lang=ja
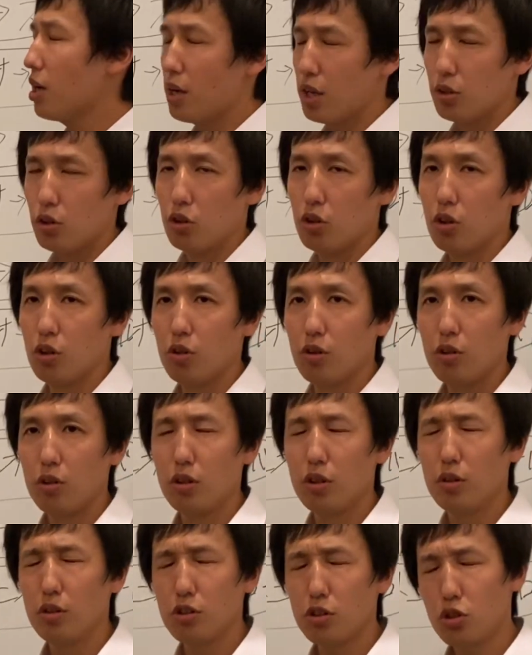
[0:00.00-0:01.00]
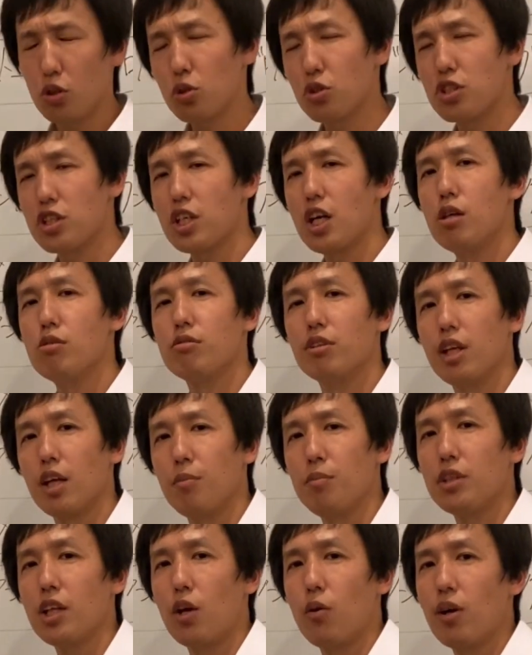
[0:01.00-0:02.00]
まあ、あのちょっと違うんで
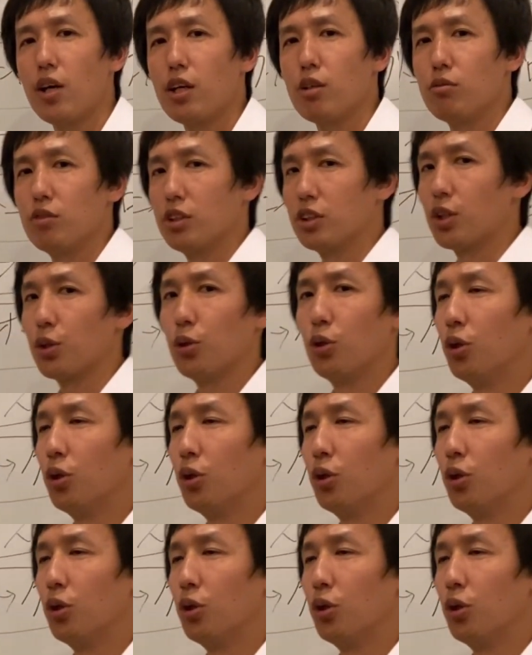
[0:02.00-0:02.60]
見たら分かるんですけ